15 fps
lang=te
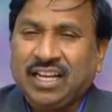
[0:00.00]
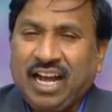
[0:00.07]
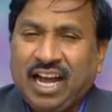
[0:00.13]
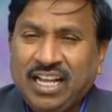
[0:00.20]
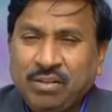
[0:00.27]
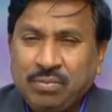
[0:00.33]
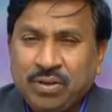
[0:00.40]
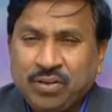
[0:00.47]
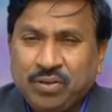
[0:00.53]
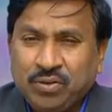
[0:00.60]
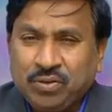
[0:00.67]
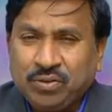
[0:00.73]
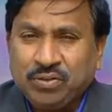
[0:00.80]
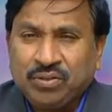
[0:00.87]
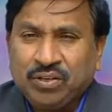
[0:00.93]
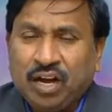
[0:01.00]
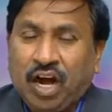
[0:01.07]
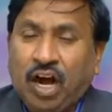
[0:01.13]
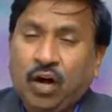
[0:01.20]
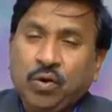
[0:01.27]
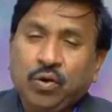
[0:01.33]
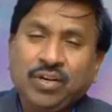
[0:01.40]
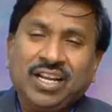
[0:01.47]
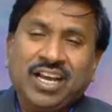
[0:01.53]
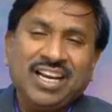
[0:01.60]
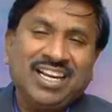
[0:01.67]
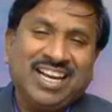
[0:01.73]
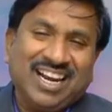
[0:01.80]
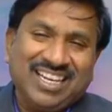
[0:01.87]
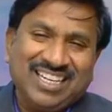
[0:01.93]
అది మీకు
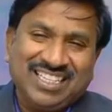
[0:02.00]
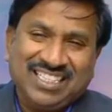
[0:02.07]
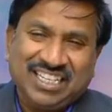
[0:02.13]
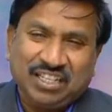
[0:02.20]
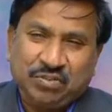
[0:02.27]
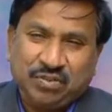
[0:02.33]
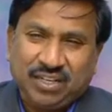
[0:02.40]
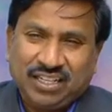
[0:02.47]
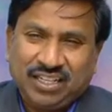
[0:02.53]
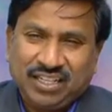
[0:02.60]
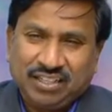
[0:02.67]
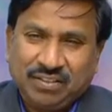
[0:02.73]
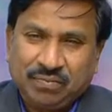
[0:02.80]
ఆరోగ్యాన్ని కలిగించేటువంటిది